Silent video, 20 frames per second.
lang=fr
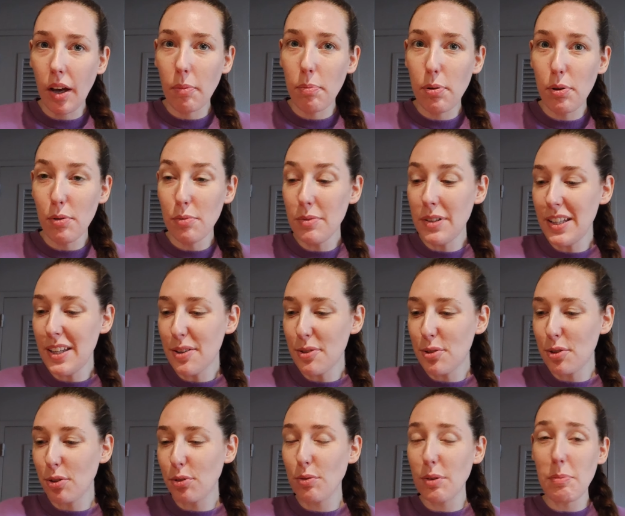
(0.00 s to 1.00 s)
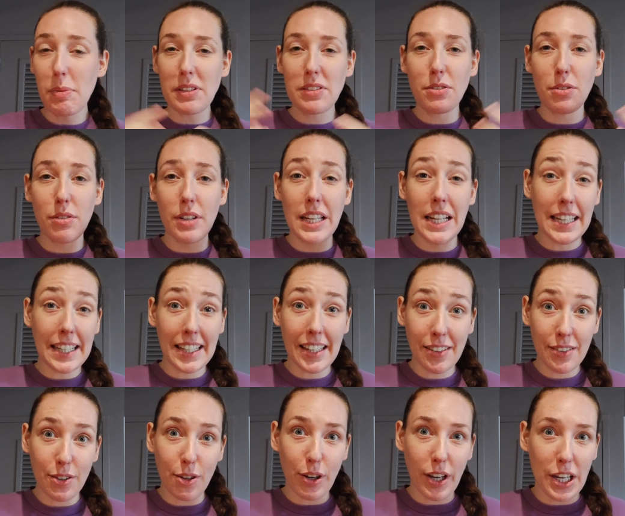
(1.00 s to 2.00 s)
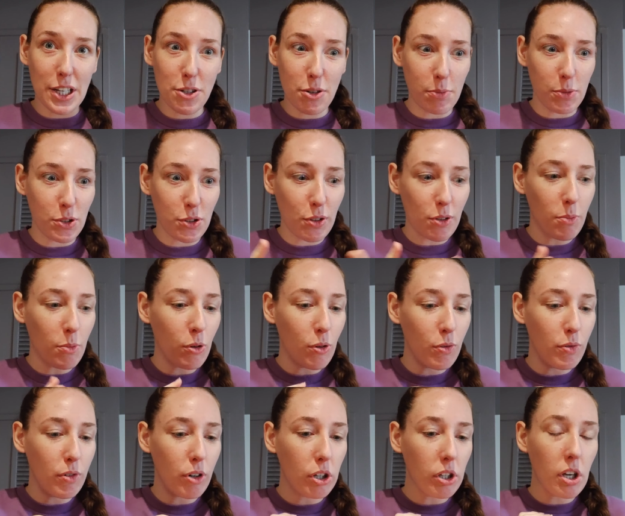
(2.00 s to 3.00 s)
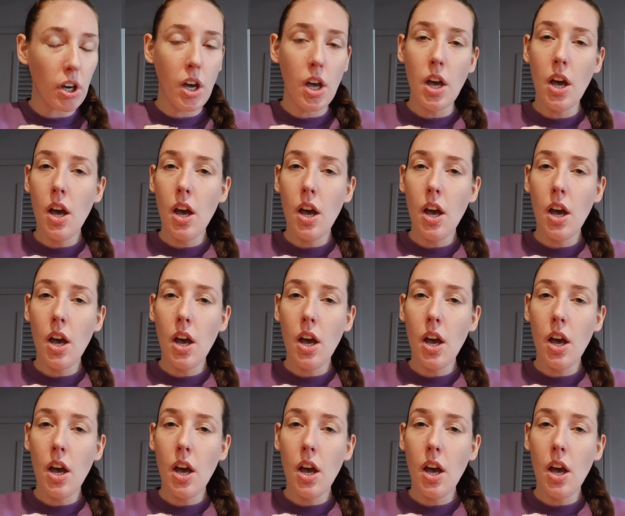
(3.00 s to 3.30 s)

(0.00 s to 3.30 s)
un peu oublié aujourd'hui parce qu'il est 15h et je commence seulement le vlog.